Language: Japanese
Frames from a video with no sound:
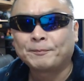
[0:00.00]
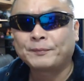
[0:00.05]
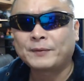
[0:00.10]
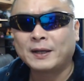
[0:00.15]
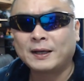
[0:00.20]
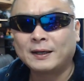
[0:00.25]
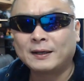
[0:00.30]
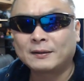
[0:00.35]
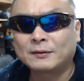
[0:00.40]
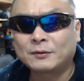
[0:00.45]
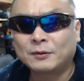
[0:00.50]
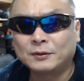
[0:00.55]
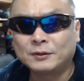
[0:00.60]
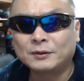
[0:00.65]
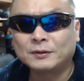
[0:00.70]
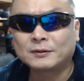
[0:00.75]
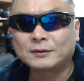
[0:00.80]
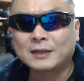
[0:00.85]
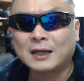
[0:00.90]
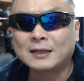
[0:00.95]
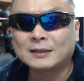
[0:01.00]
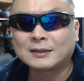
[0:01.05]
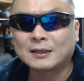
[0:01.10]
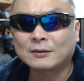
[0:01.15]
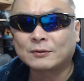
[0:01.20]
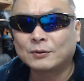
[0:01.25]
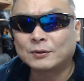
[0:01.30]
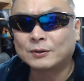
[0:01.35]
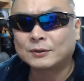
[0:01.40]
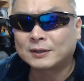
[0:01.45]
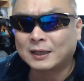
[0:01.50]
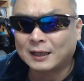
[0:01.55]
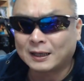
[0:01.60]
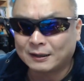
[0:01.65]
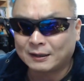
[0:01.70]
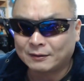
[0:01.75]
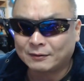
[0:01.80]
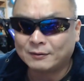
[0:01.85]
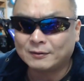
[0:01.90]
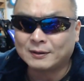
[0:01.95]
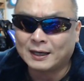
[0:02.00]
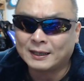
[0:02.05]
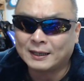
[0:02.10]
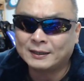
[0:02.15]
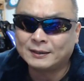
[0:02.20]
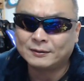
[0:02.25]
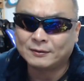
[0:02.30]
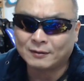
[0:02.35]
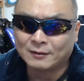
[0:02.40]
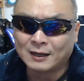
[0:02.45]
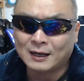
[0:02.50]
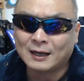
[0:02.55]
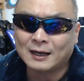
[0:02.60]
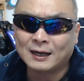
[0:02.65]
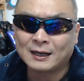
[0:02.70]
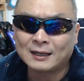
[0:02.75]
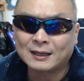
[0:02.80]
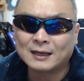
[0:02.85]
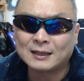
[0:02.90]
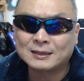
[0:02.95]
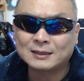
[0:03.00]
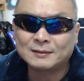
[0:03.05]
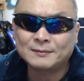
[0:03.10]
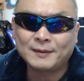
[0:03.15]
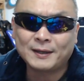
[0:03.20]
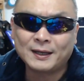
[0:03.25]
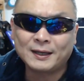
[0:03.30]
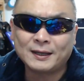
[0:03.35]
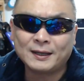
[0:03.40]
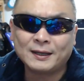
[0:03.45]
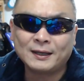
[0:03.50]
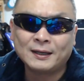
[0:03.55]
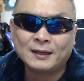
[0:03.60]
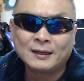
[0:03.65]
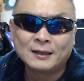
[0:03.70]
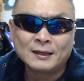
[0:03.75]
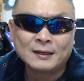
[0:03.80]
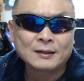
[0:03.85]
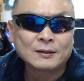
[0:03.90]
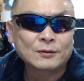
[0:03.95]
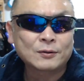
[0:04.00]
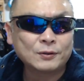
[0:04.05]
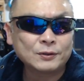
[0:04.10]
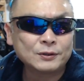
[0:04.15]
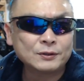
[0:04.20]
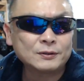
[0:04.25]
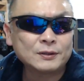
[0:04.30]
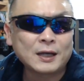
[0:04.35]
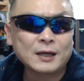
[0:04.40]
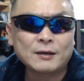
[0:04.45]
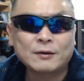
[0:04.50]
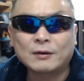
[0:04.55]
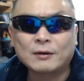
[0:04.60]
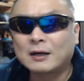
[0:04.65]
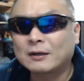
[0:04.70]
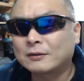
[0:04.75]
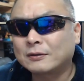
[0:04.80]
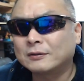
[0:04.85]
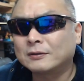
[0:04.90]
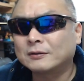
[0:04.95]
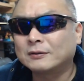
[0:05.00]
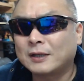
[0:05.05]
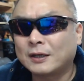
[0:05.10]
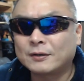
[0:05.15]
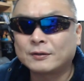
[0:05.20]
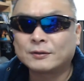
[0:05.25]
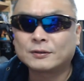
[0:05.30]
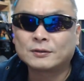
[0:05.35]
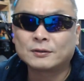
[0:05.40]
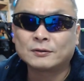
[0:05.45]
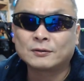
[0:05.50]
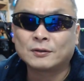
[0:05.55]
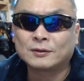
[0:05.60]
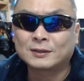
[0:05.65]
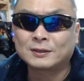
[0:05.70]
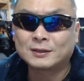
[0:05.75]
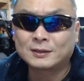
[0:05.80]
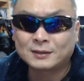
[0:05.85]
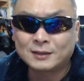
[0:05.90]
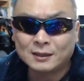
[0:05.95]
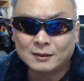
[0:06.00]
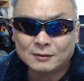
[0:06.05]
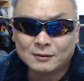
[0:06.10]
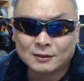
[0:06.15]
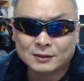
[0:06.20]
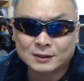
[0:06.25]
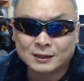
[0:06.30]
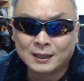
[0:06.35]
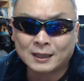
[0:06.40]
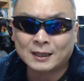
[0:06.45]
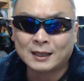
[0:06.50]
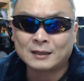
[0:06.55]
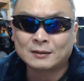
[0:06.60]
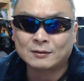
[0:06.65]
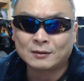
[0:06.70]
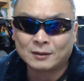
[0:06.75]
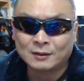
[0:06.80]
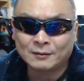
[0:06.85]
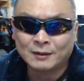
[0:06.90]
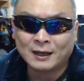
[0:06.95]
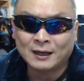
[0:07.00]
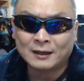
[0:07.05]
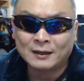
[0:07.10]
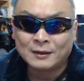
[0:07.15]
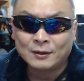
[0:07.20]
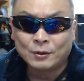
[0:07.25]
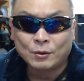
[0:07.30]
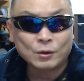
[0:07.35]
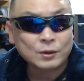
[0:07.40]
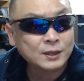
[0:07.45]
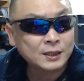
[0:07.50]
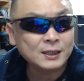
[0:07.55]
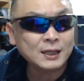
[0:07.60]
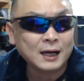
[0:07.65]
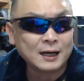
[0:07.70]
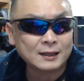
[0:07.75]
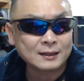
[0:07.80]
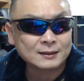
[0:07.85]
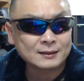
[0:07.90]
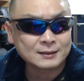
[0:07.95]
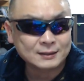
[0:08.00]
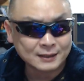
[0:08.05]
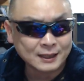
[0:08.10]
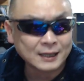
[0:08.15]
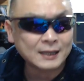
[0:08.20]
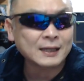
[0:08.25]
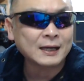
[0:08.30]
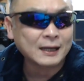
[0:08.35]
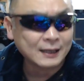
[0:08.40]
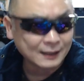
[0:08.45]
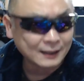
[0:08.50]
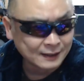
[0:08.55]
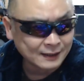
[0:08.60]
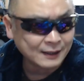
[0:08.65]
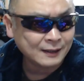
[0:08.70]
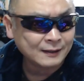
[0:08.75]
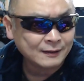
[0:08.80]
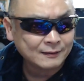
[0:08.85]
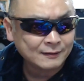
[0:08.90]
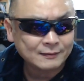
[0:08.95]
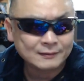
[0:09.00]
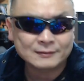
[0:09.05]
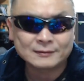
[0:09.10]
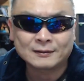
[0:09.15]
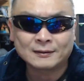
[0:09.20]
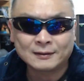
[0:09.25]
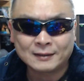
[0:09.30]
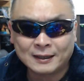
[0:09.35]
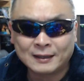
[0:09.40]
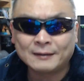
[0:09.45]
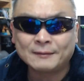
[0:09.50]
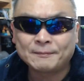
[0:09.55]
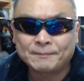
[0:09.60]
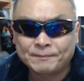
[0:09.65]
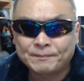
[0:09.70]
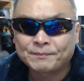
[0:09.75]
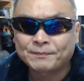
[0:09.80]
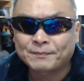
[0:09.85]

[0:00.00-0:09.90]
で、どういう対策をした方がいいのか、あらかじめこういう内容が来るんだよっていうのを知ってると知らないとでは、大きな違いだからね、本当ね。